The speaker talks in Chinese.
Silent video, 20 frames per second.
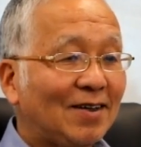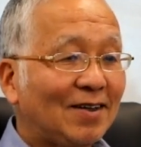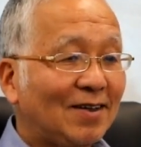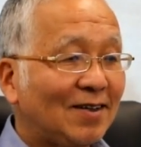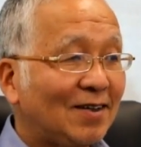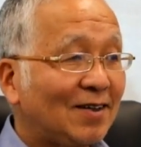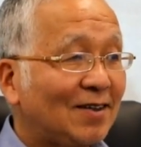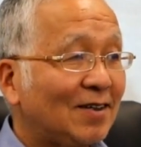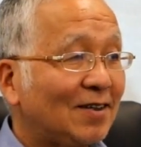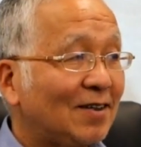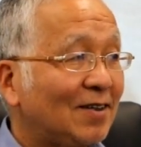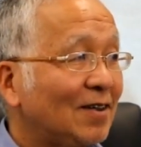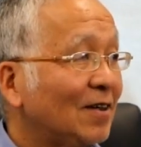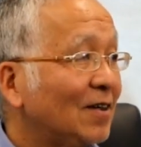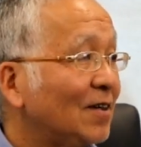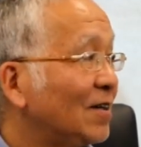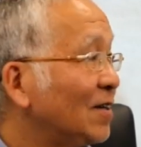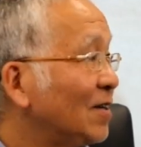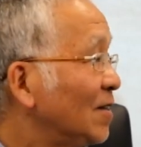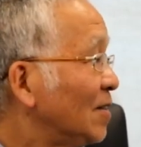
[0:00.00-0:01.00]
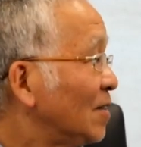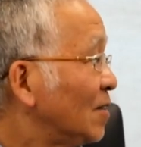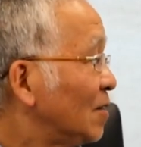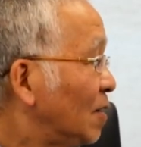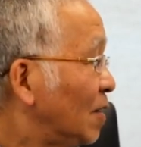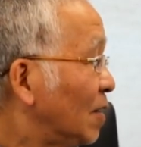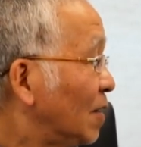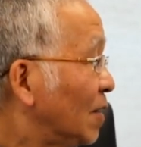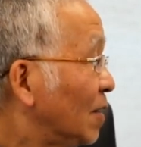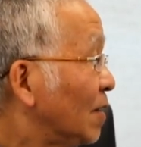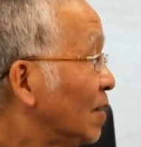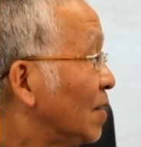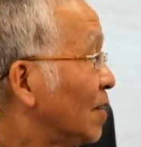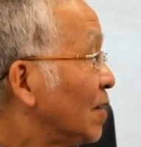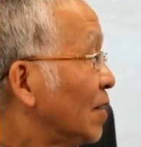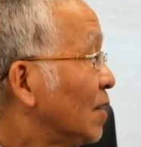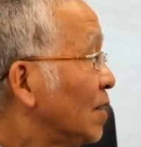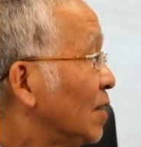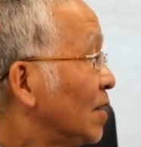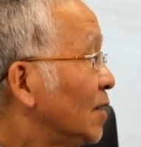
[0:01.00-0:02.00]
是这个
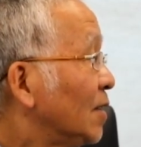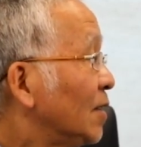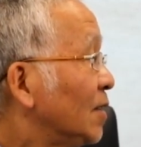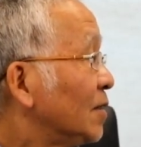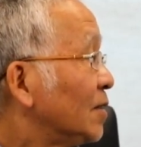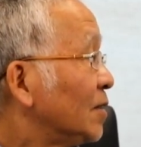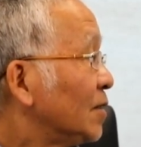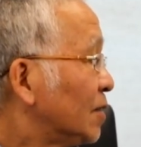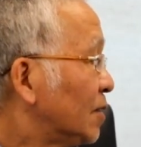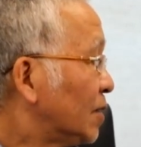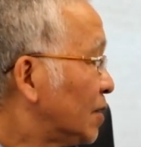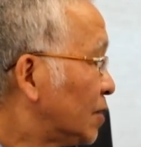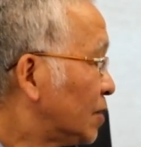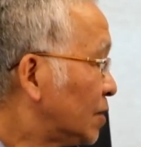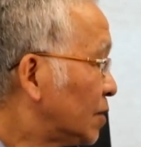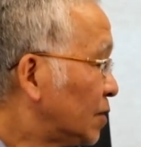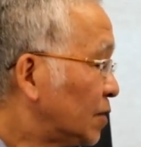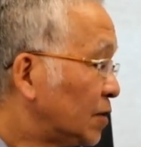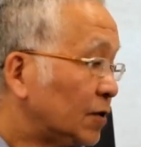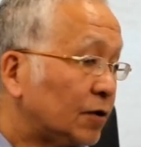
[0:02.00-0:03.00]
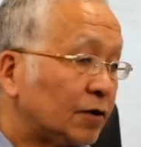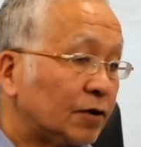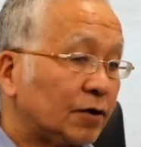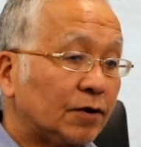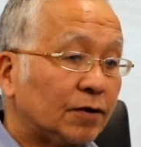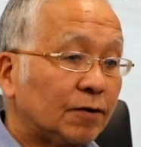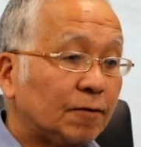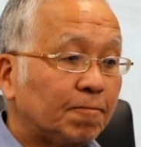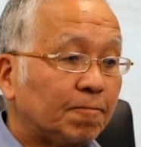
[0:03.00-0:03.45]
现在是